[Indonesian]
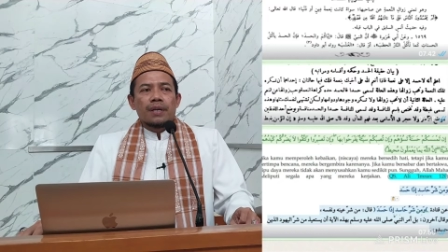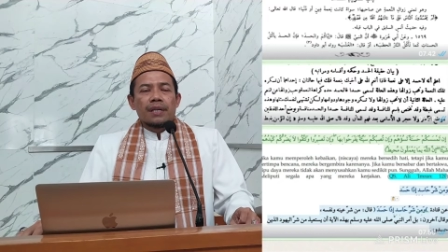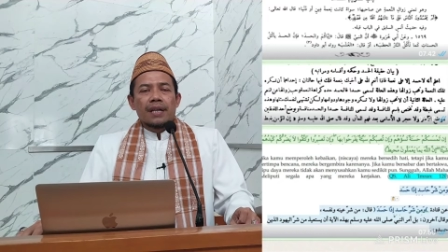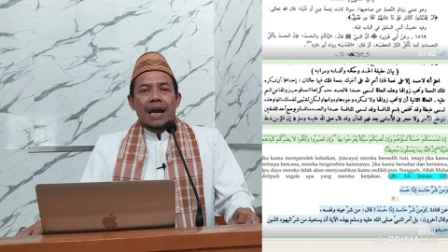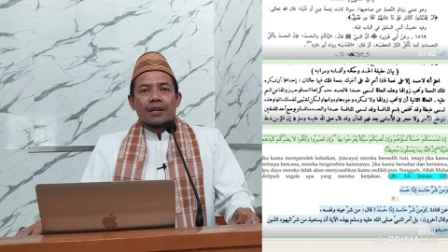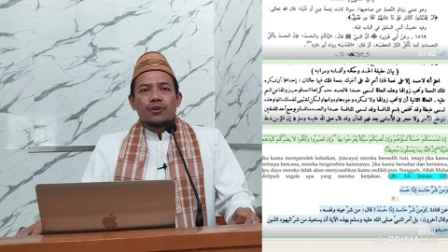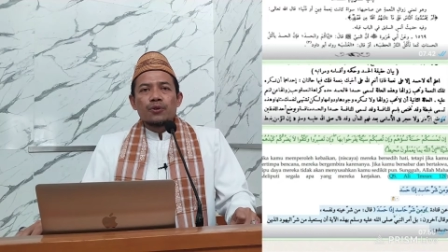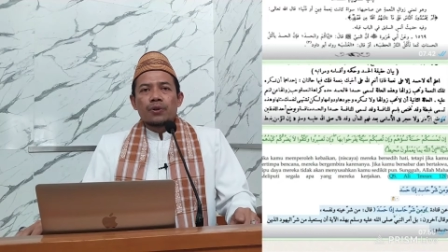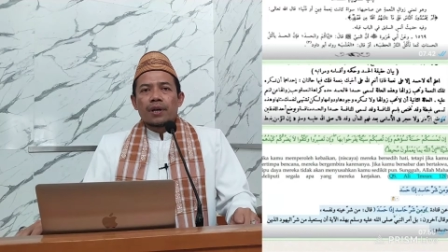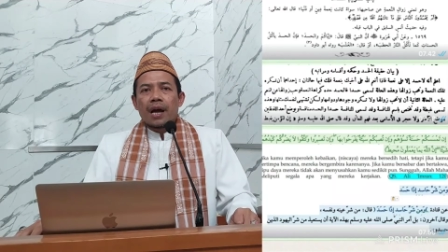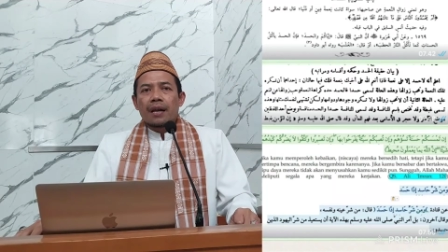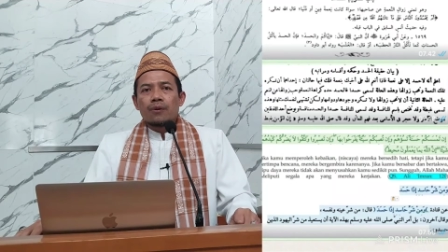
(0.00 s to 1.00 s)

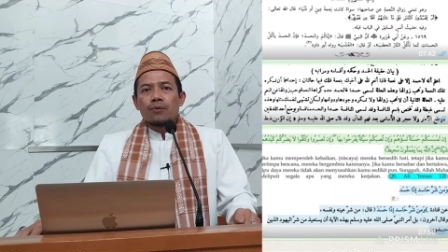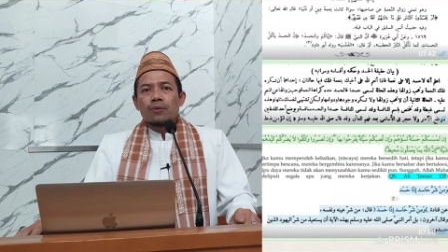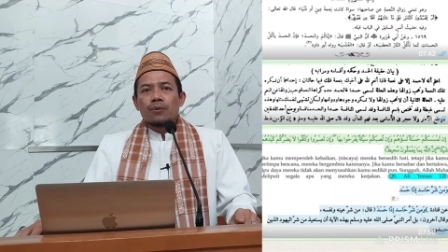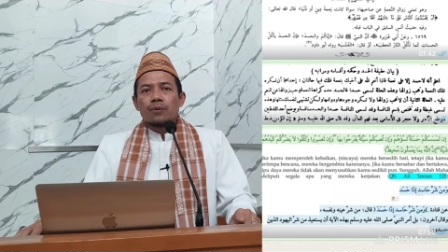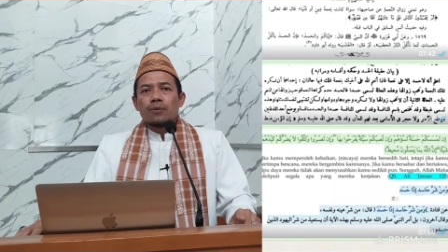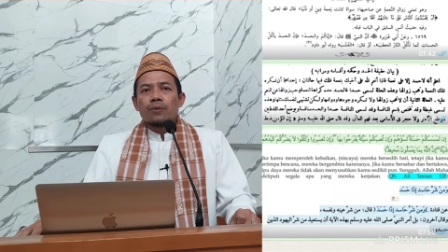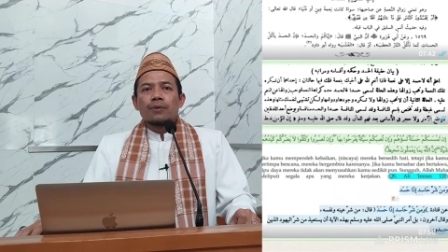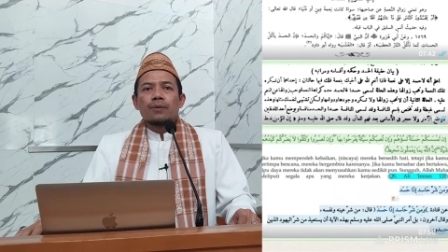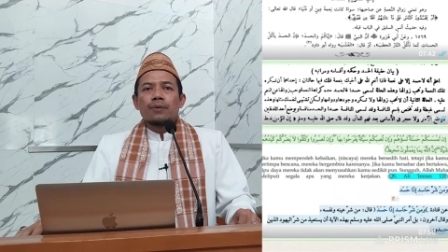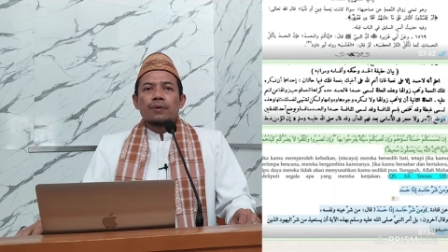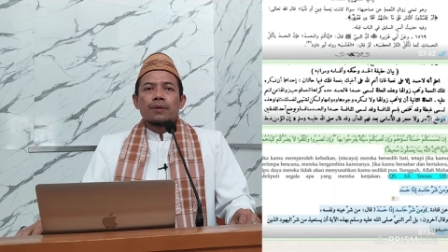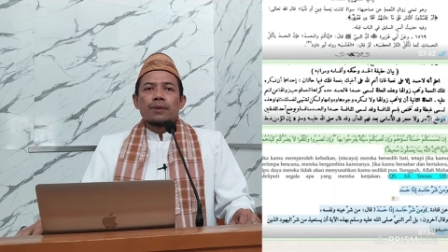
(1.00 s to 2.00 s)
dianjurkan untuk
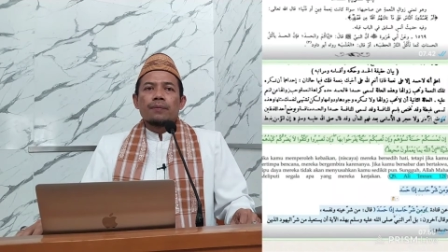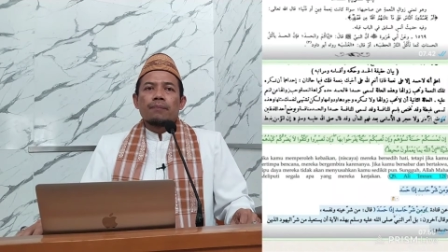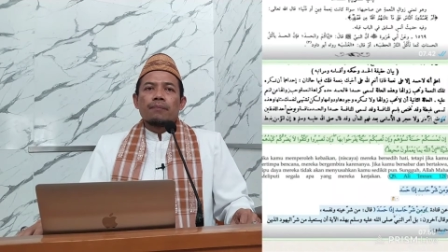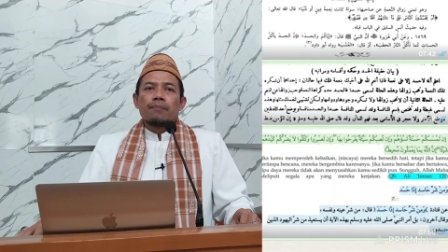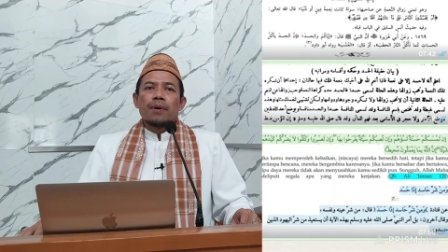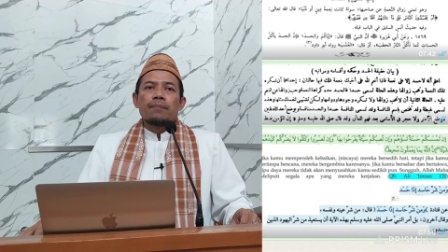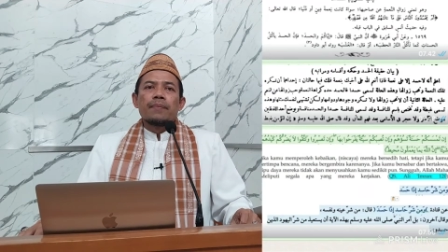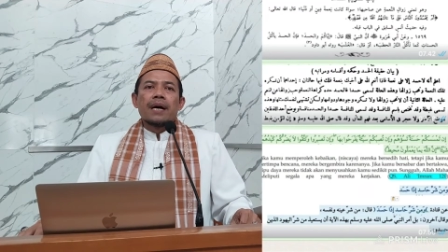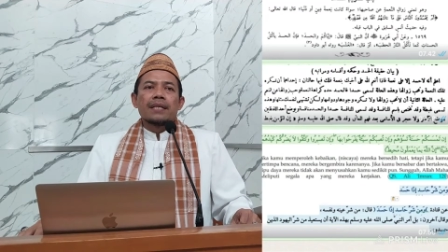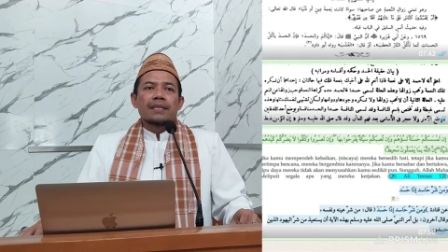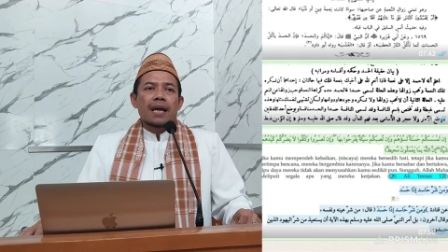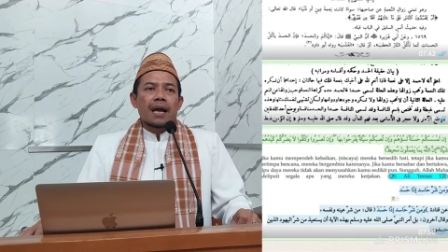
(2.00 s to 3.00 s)

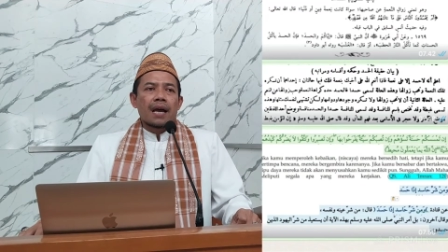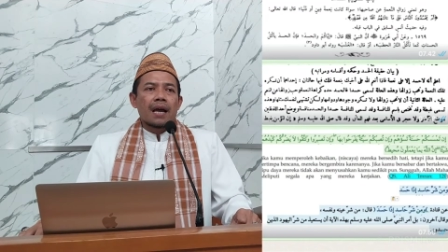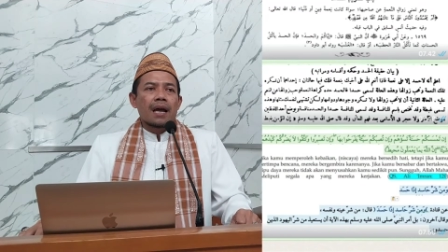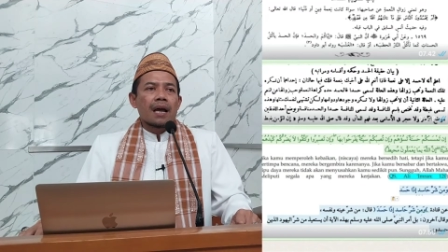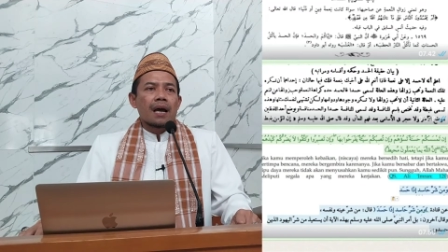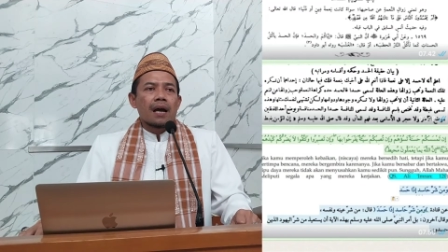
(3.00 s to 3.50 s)
membaca